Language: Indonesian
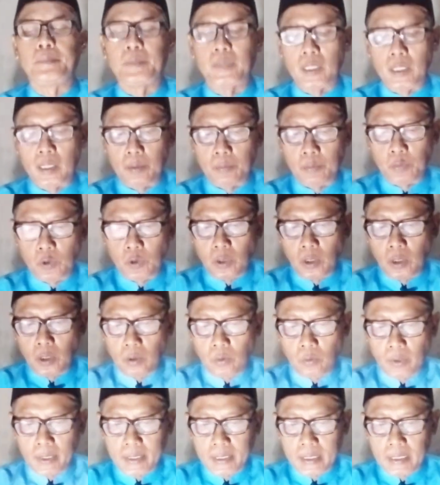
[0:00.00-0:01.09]

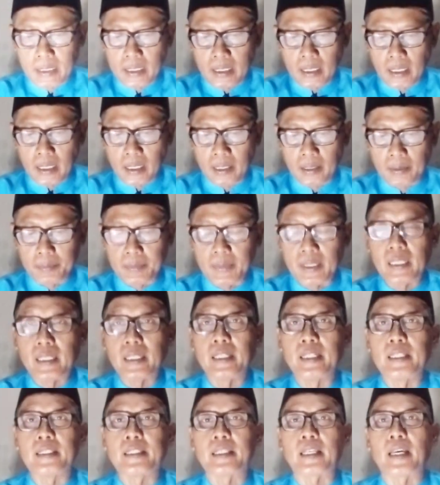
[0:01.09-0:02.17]
Babul Wasiyah
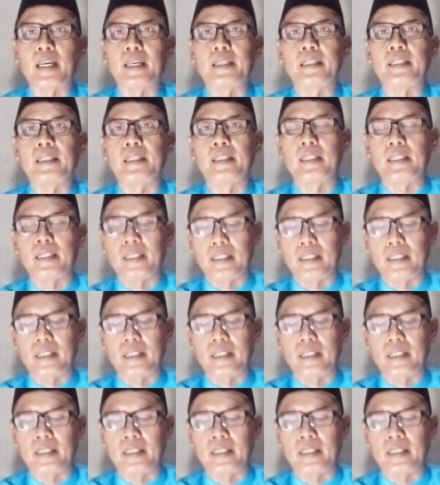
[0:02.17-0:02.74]
bin Nisa'i.